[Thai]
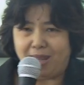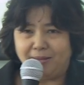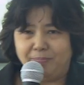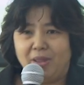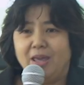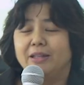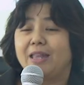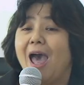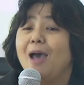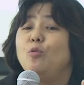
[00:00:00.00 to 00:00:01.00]
ใหม่
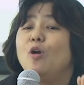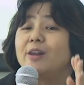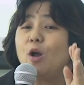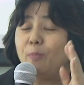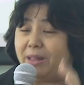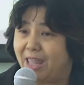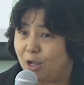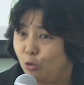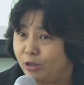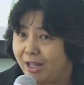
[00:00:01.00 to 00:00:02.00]
ถ้าพวกเราเป็นเด็ก
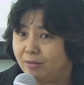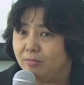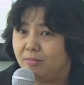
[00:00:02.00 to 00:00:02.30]
คนนั้น